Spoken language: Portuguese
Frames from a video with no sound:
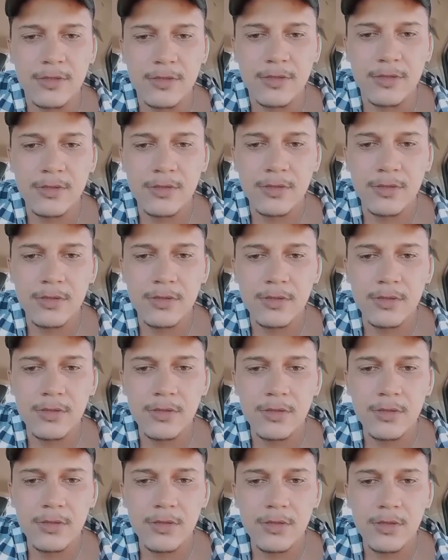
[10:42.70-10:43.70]
Que Deus
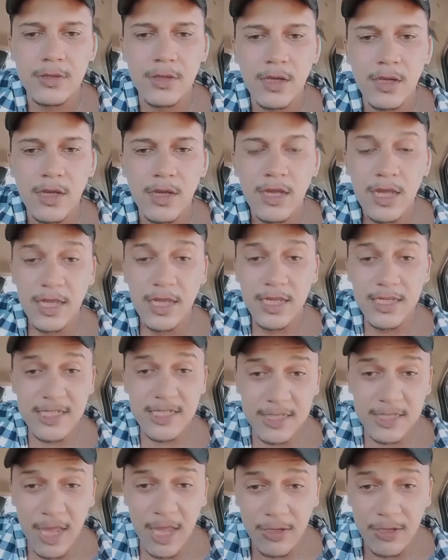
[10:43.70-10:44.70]
abençoe a família do
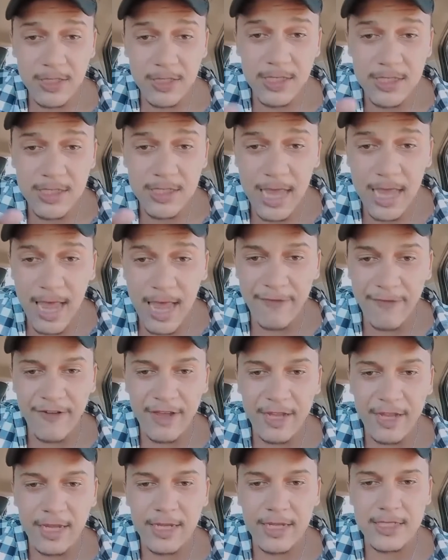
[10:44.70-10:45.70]
Betito.
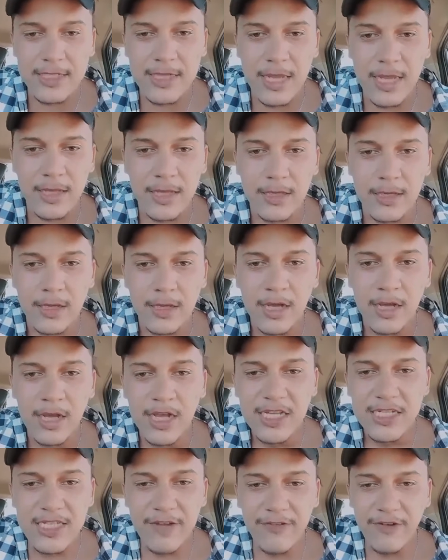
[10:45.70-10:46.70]
E
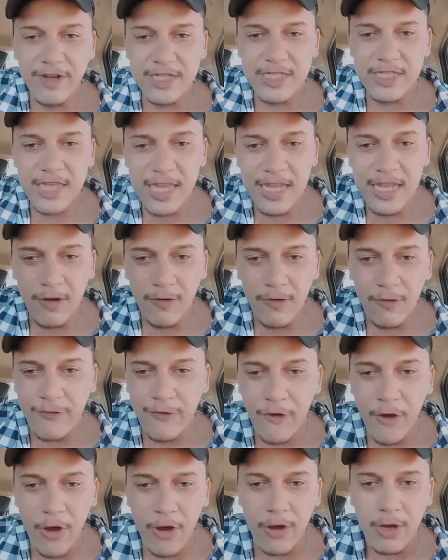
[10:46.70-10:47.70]
se Deus quiser,
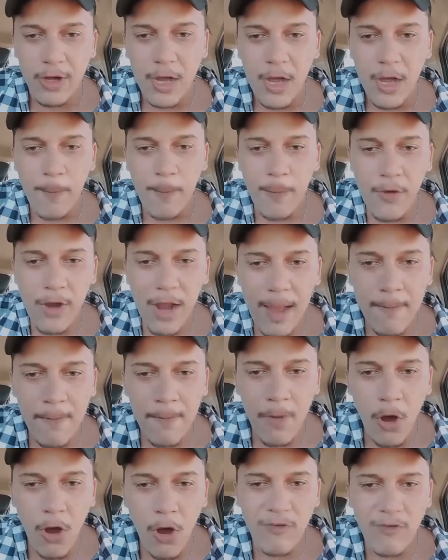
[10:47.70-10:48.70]
Fernanda Sem,
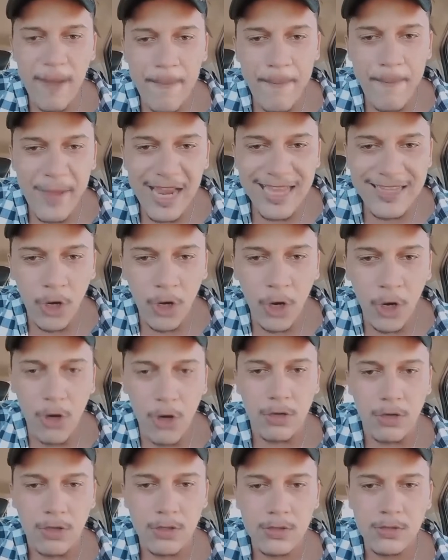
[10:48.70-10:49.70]
se você não
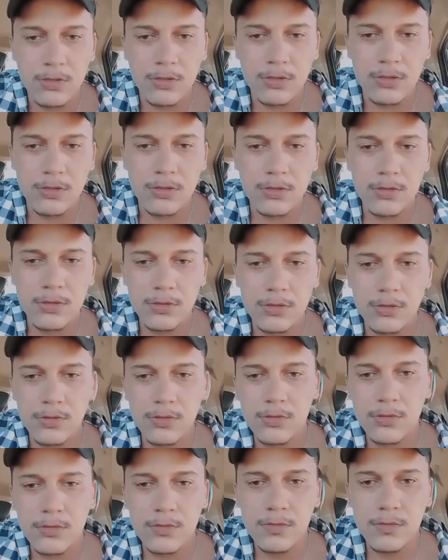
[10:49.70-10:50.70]
for por
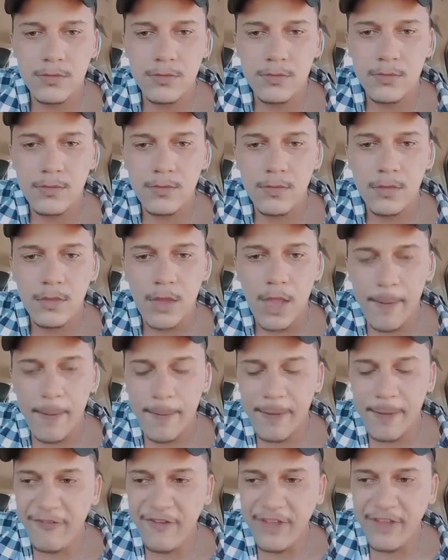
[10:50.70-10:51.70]
amor, vai pela
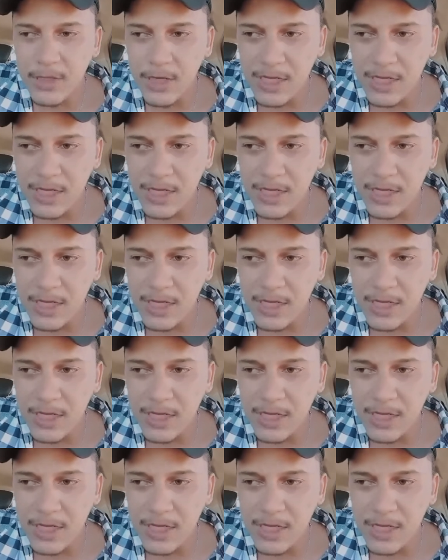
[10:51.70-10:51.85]
dor.